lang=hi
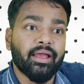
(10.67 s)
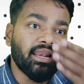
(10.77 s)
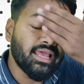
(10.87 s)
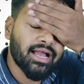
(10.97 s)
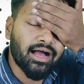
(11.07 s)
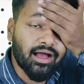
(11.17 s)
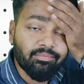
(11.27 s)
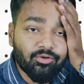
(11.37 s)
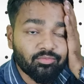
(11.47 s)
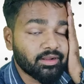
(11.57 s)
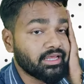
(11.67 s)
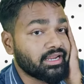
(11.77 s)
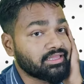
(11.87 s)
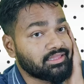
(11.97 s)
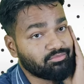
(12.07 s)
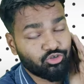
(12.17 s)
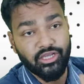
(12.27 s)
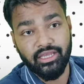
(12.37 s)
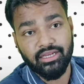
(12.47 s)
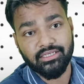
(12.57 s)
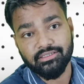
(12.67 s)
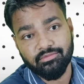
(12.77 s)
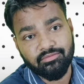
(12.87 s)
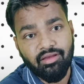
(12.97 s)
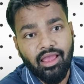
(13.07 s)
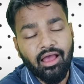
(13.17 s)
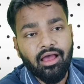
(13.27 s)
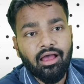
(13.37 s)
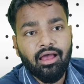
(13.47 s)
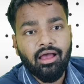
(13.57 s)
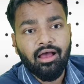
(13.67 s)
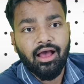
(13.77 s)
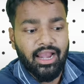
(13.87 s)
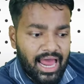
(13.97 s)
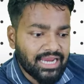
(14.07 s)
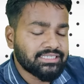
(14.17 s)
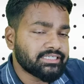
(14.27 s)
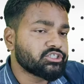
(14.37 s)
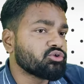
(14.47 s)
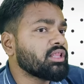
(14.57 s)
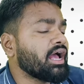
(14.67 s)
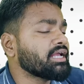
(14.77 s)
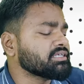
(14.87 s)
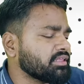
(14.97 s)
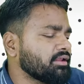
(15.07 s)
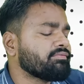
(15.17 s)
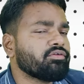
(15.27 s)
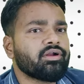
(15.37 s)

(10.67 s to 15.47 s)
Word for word: पहले कहा हम लोग बने रहते हैं मुझे ये नहीं समझ लास्ट डेट चौदह है जितने